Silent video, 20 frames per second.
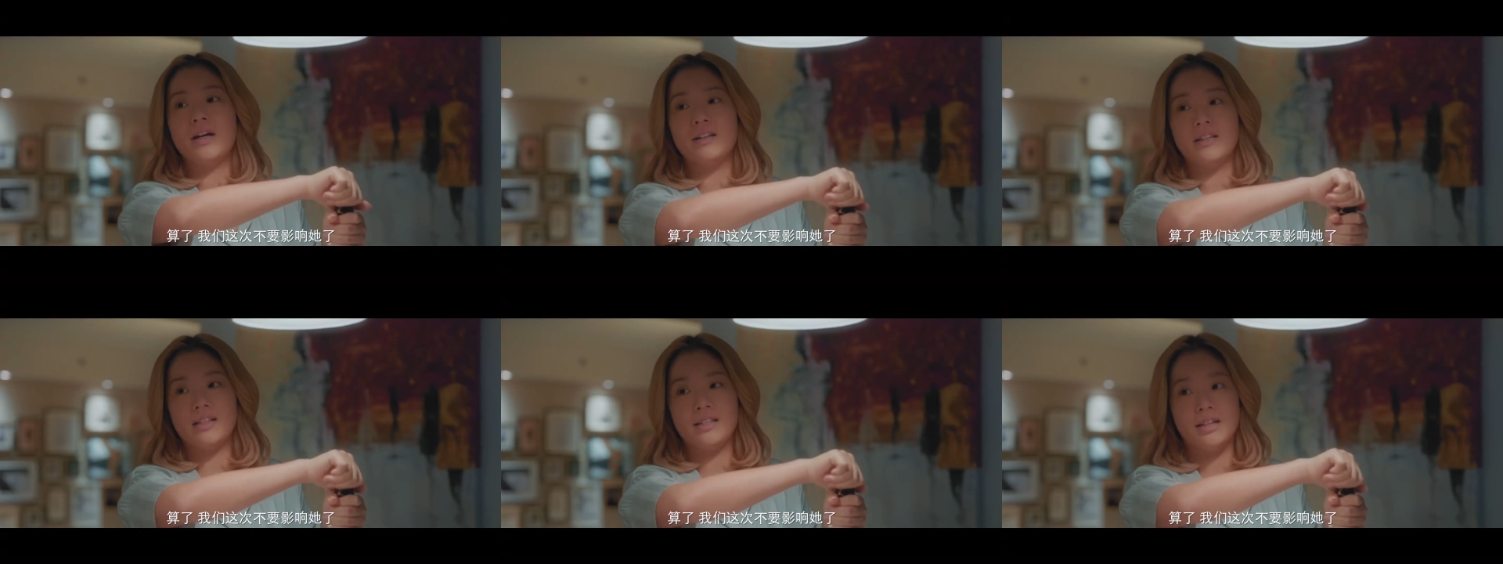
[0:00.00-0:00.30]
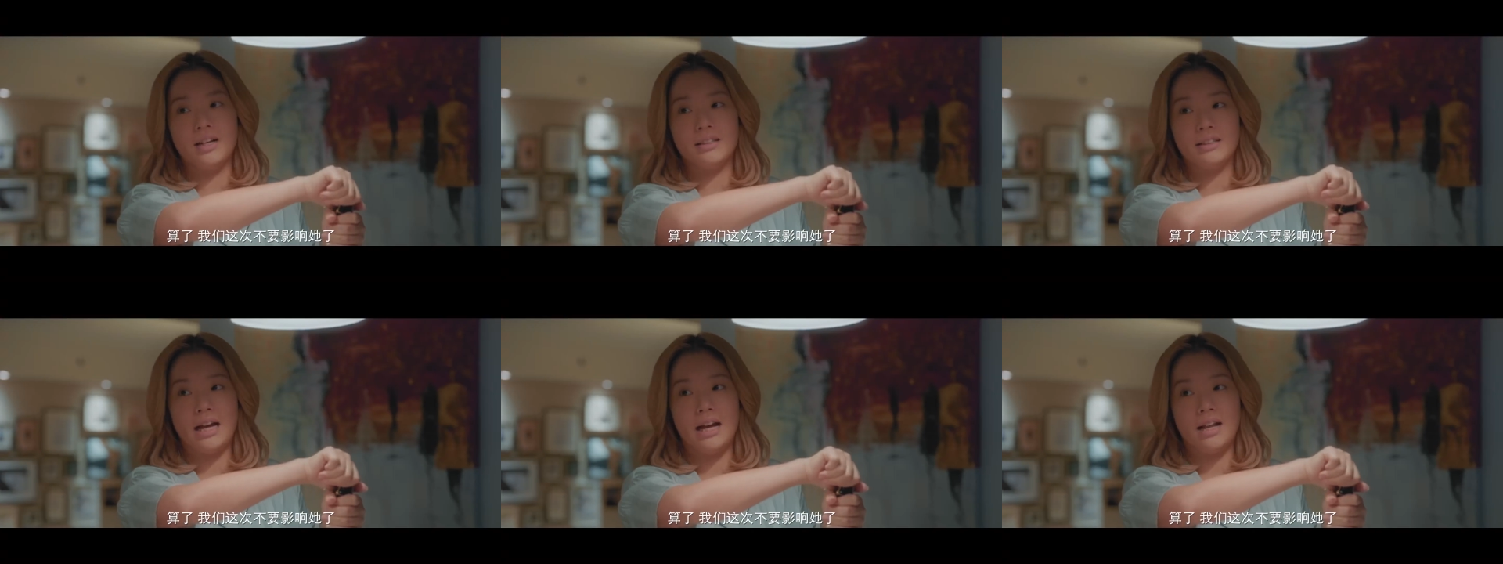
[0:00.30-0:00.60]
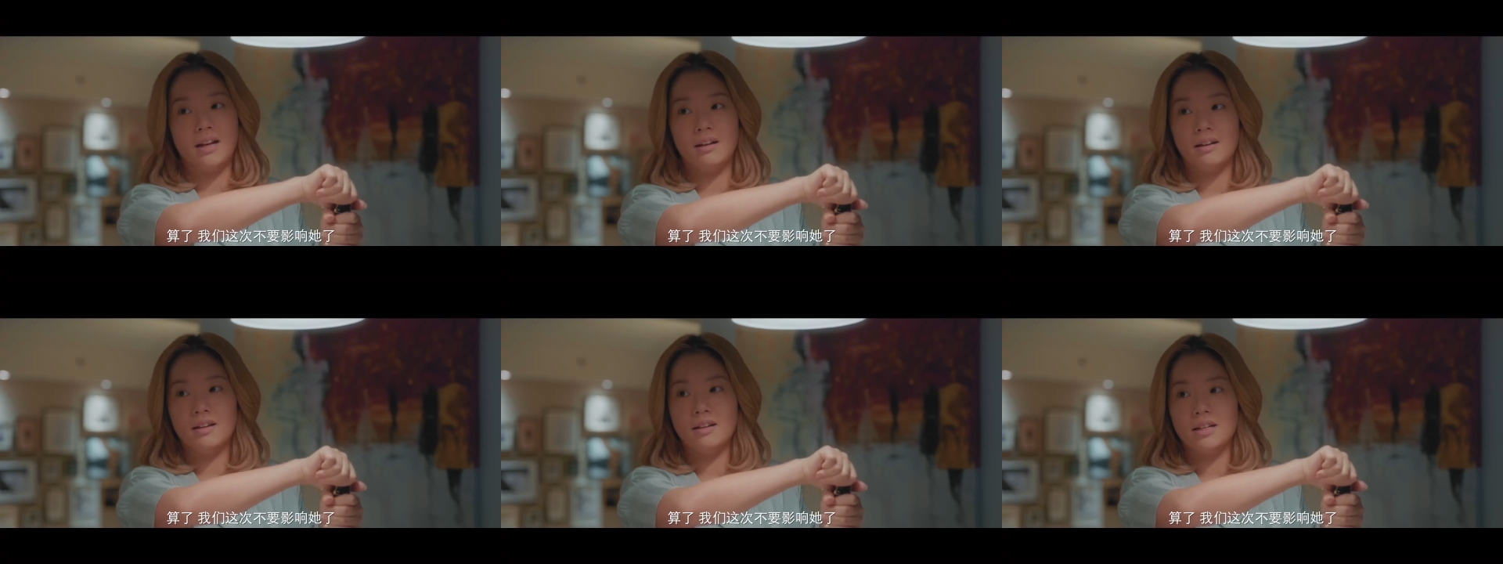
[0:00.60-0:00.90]
影响他
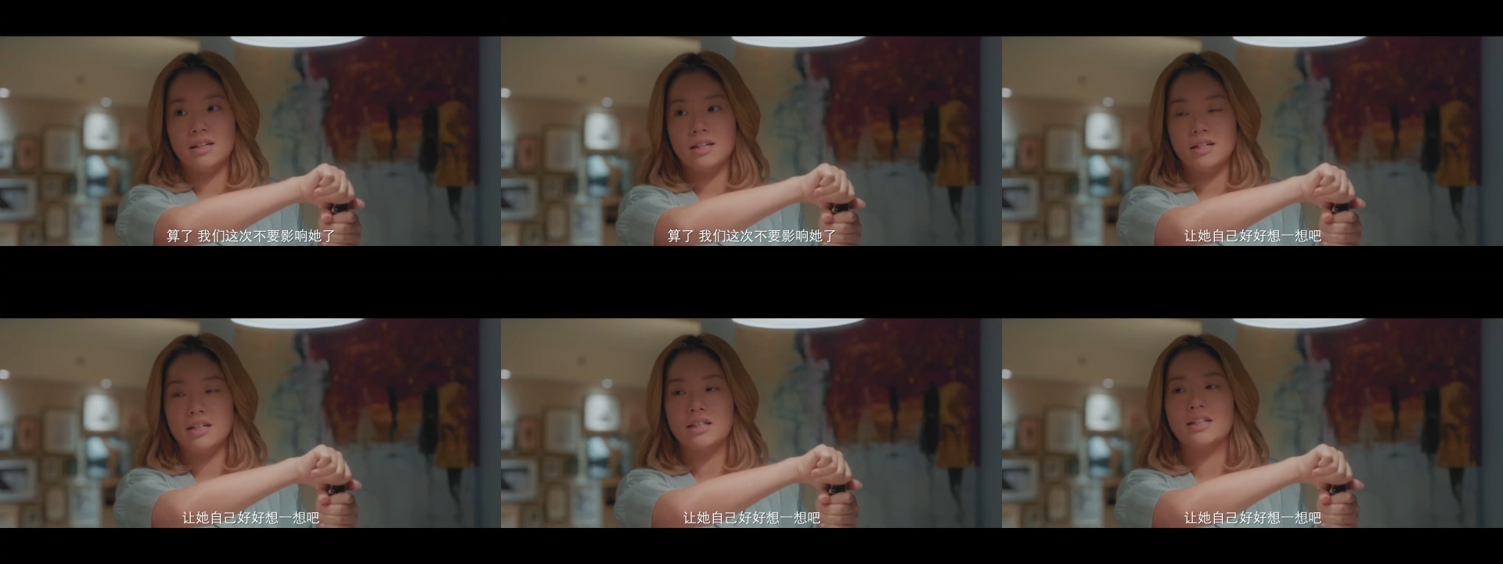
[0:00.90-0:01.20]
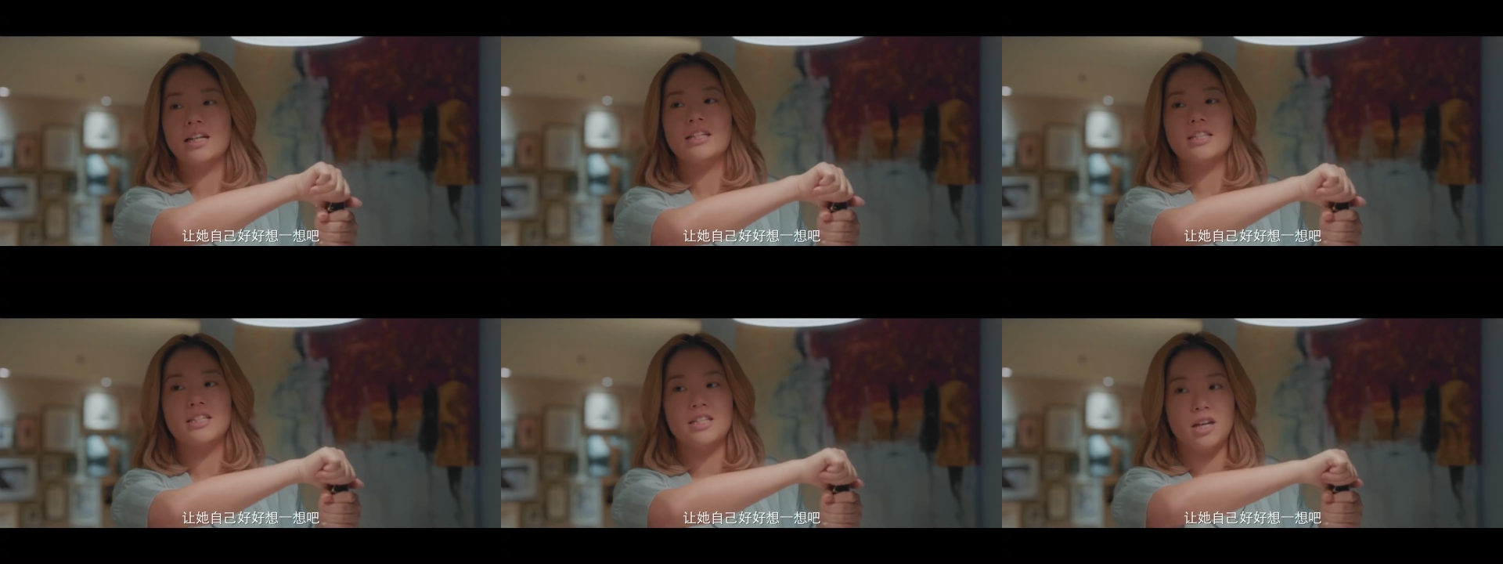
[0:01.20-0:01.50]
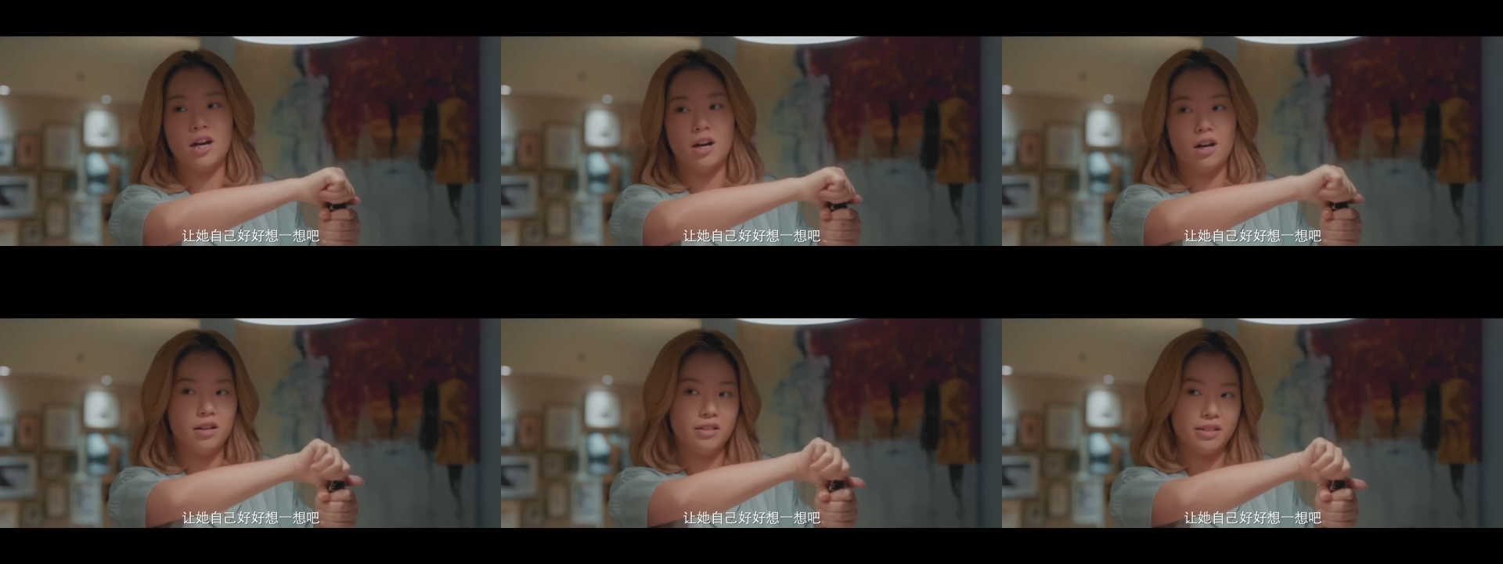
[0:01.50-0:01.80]
了，让他自己
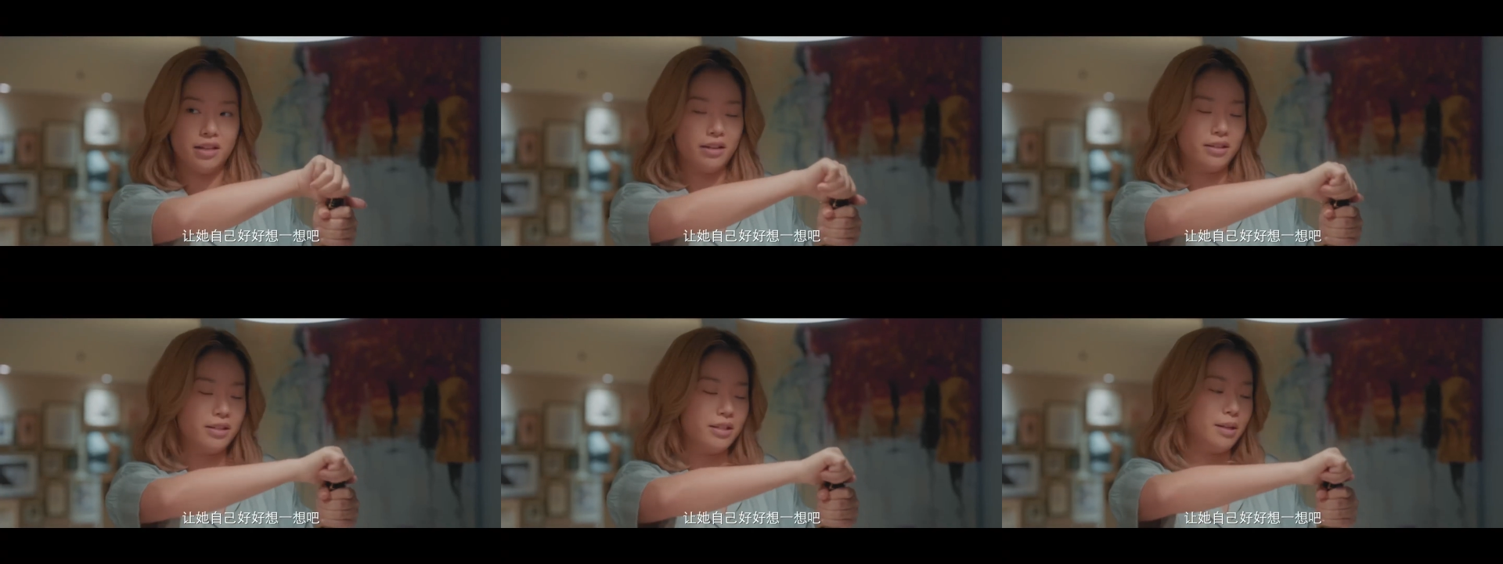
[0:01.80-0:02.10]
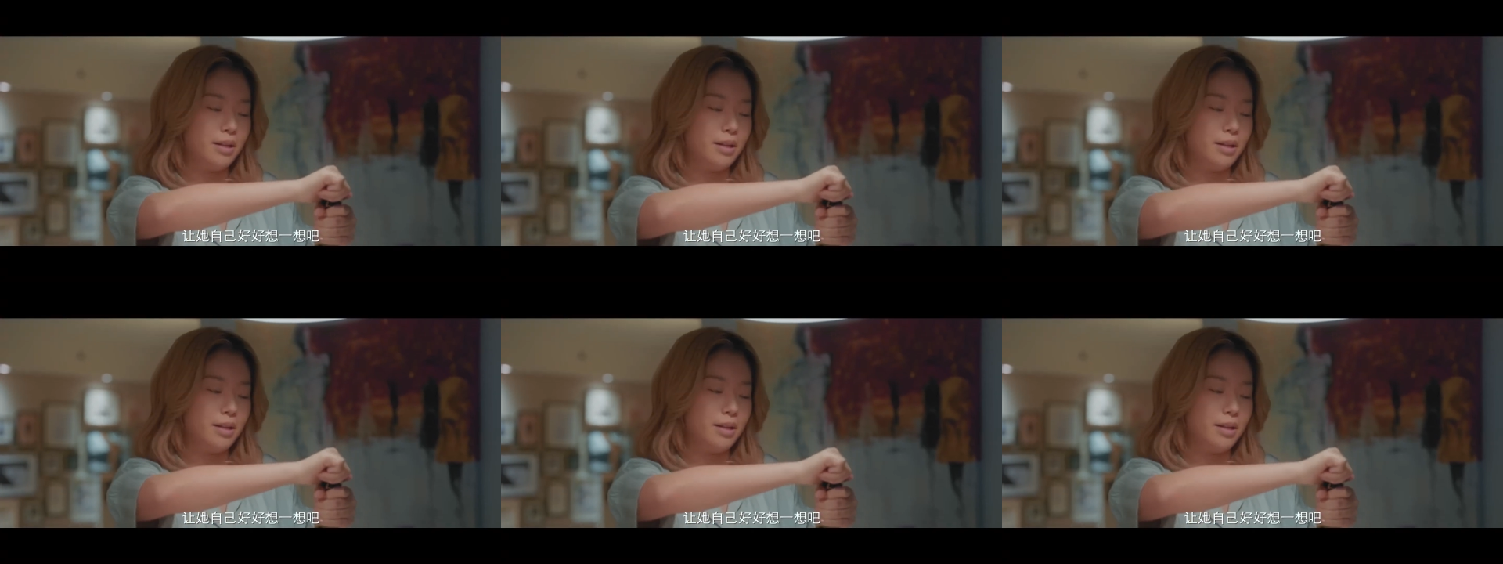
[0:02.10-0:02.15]
好好想一想